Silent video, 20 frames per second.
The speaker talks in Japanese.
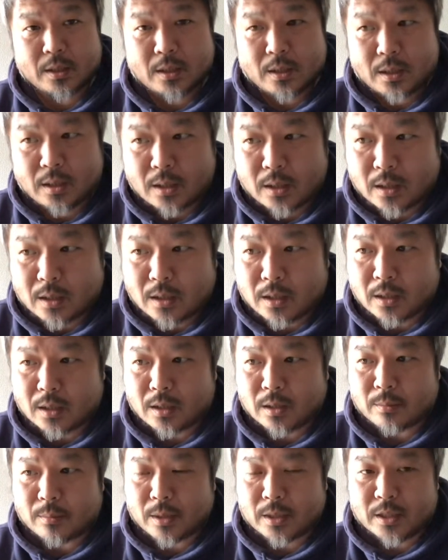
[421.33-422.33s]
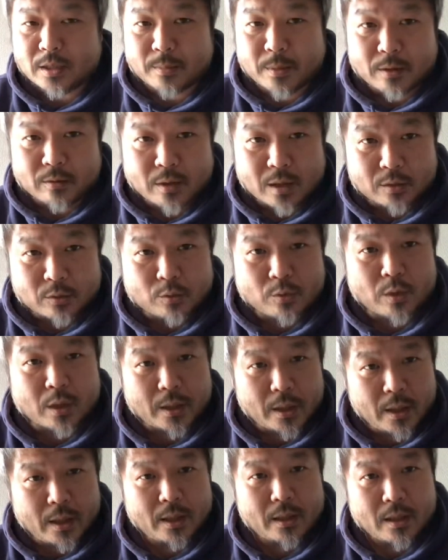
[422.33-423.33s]
えーまあ、リーマンの後とか
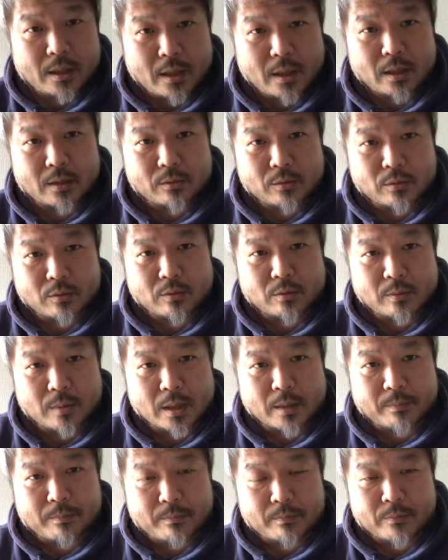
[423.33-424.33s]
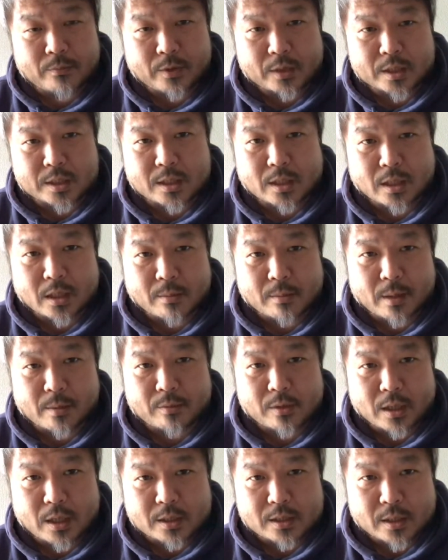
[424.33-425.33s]
ね、あのー、まあ、私なんか
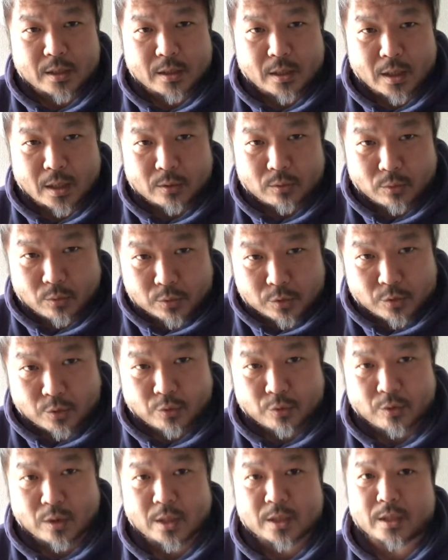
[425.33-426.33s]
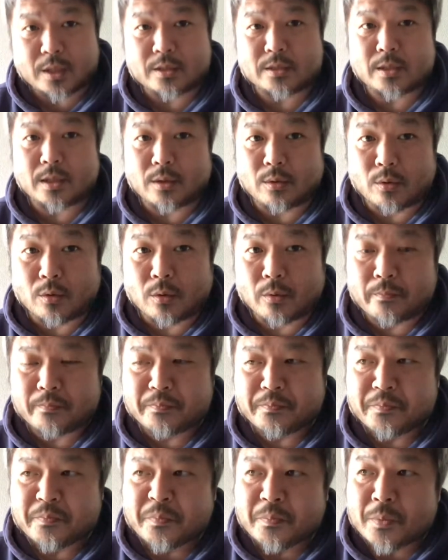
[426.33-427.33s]
バブルはじけた後の超氷河期ですけど、
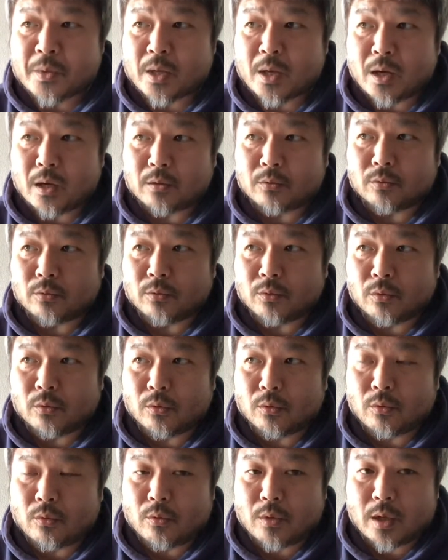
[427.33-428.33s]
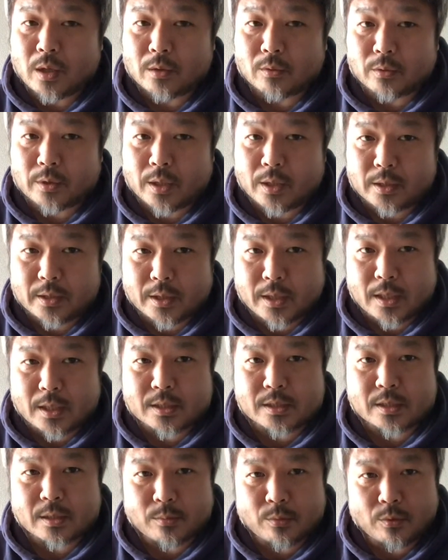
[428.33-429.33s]
あのー、今回の件に
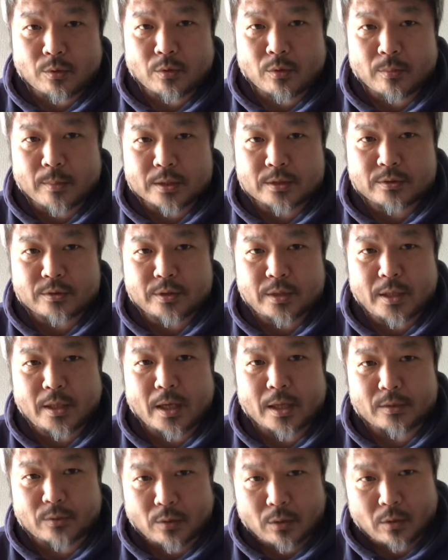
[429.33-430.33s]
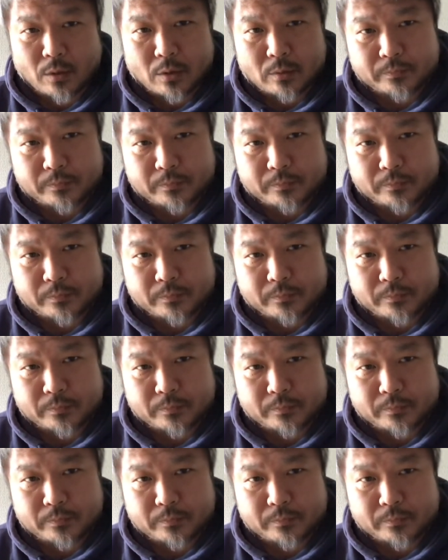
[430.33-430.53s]
関しても、まあ、ついてないと。